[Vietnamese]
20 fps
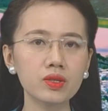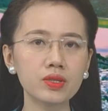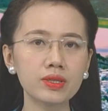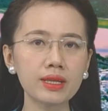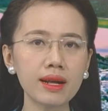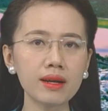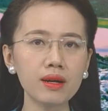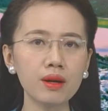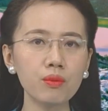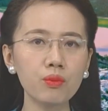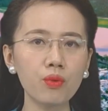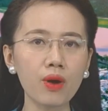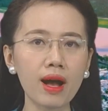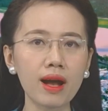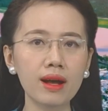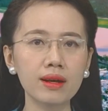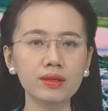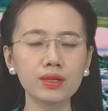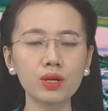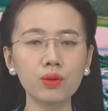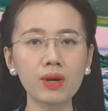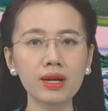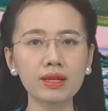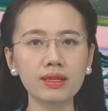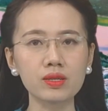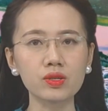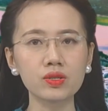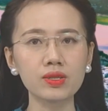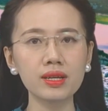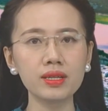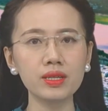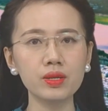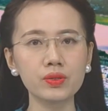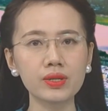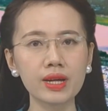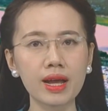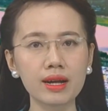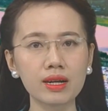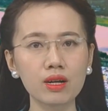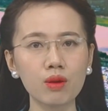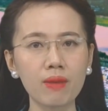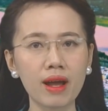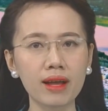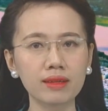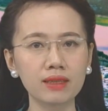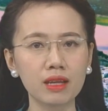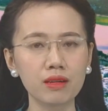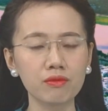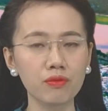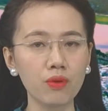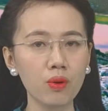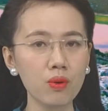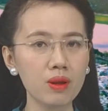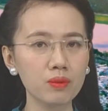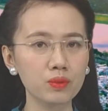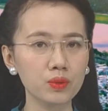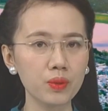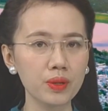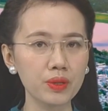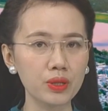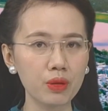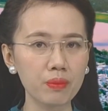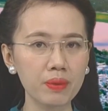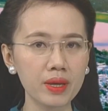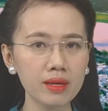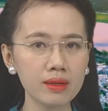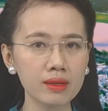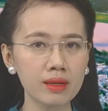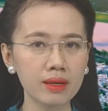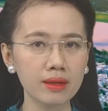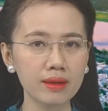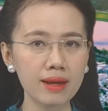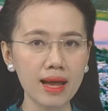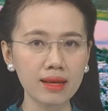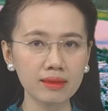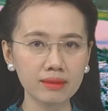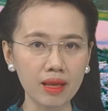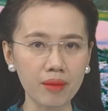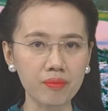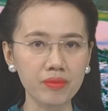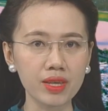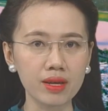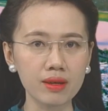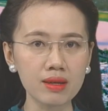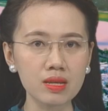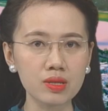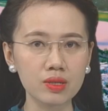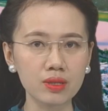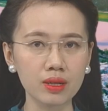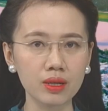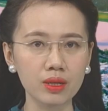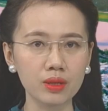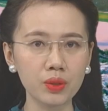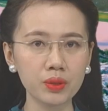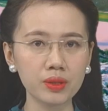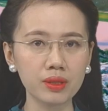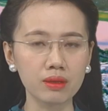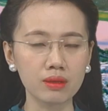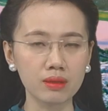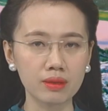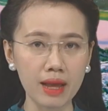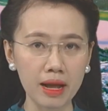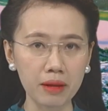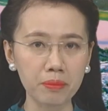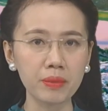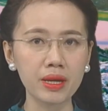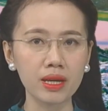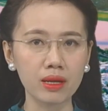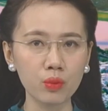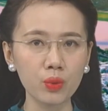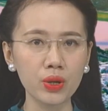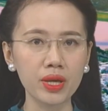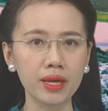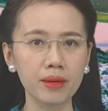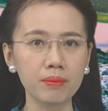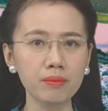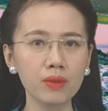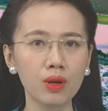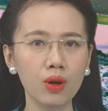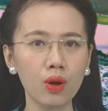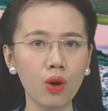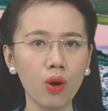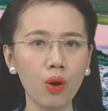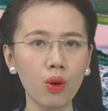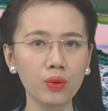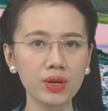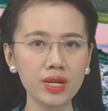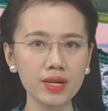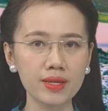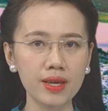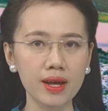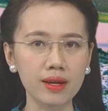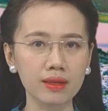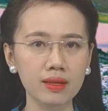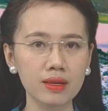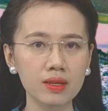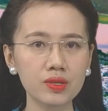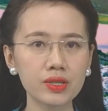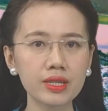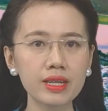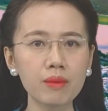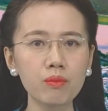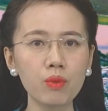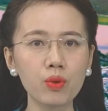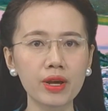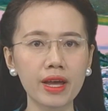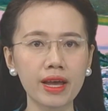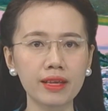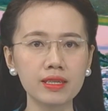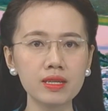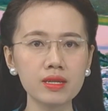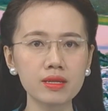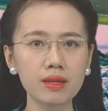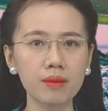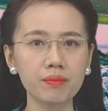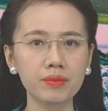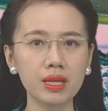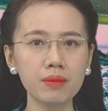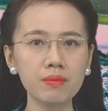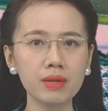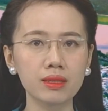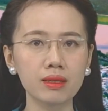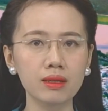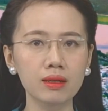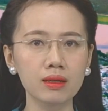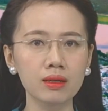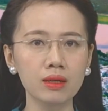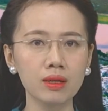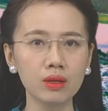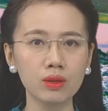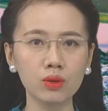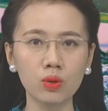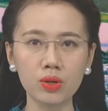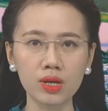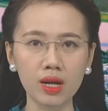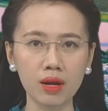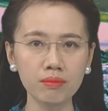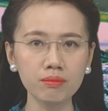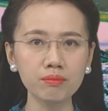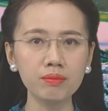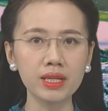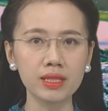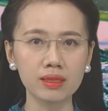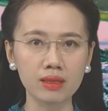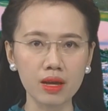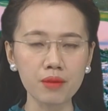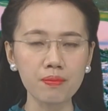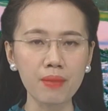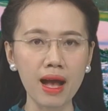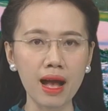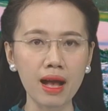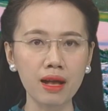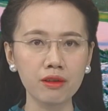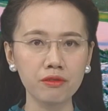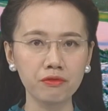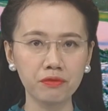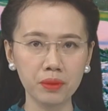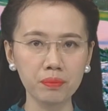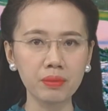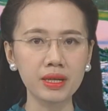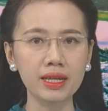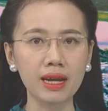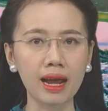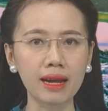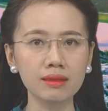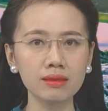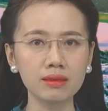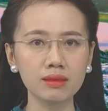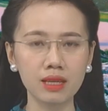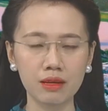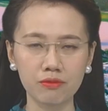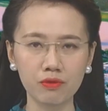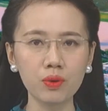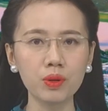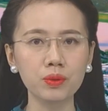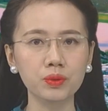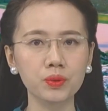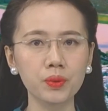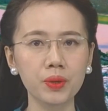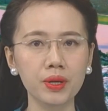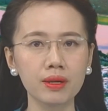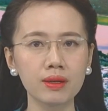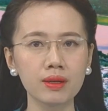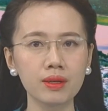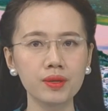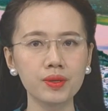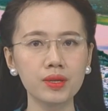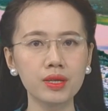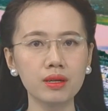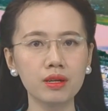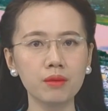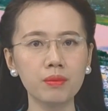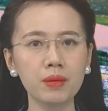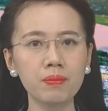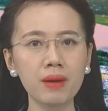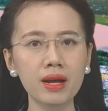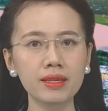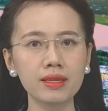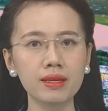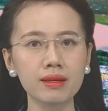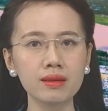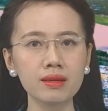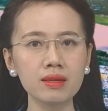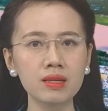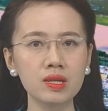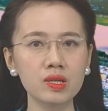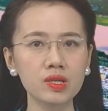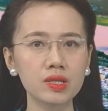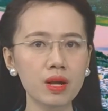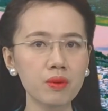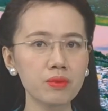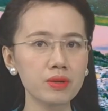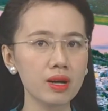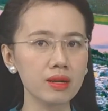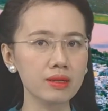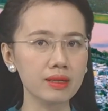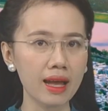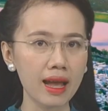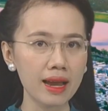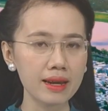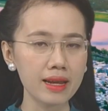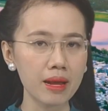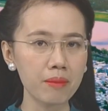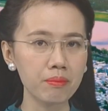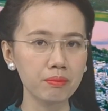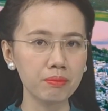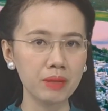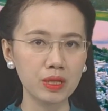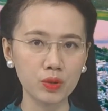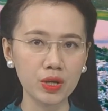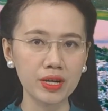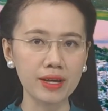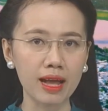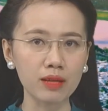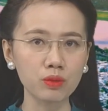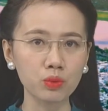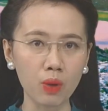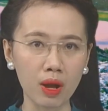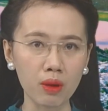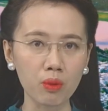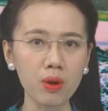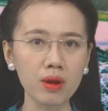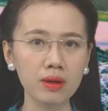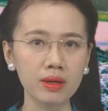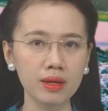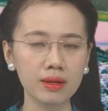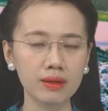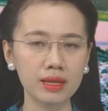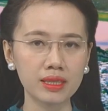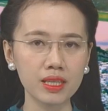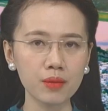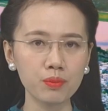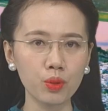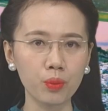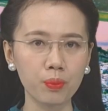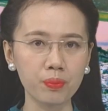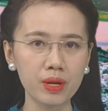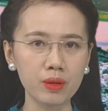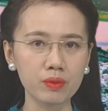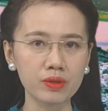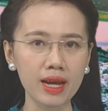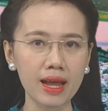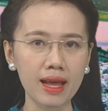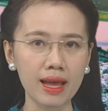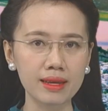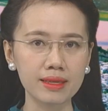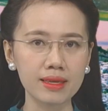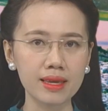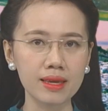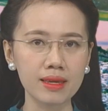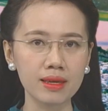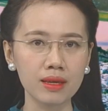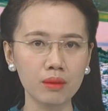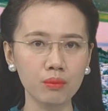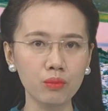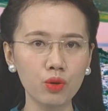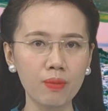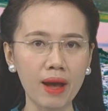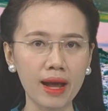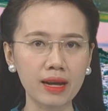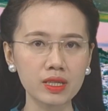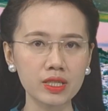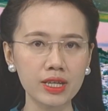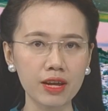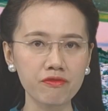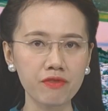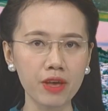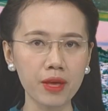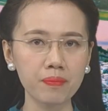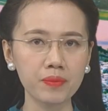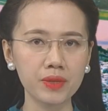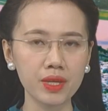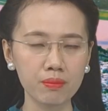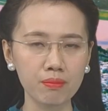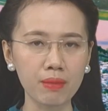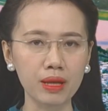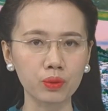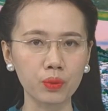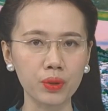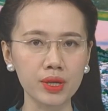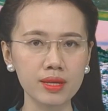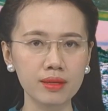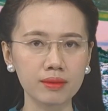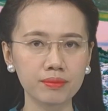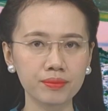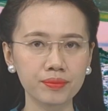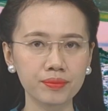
Sáng hôm qua, Cơ quan Cảnh sát điều tra Công an thành phố Long Xuyên cho biết đang tạm giữ hình sự đối tượng đặc biệt nguy hiểm Hồ Đức Nhật, sinh năm một nghìn chín trăm chín mươi tư, ngụ khóm Bình Thới ba, phường Bình Khánh, thành phố Long Xuyên, vừa bị bắt giữ sau gần hai năm bị truy nã toàn quốc để tiếp tục điều tra hành vi mua bán trái phép chất ma túy.